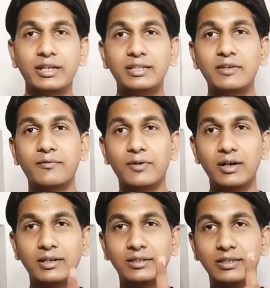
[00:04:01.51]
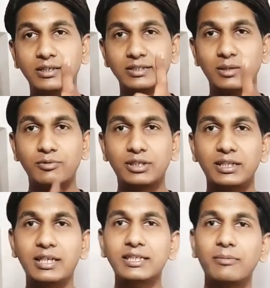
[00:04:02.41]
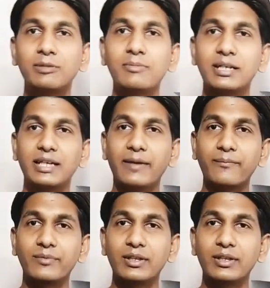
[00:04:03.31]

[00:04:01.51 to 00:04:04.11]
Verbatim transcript: और एक दिन वह जब उसे यह समझ में आ जाए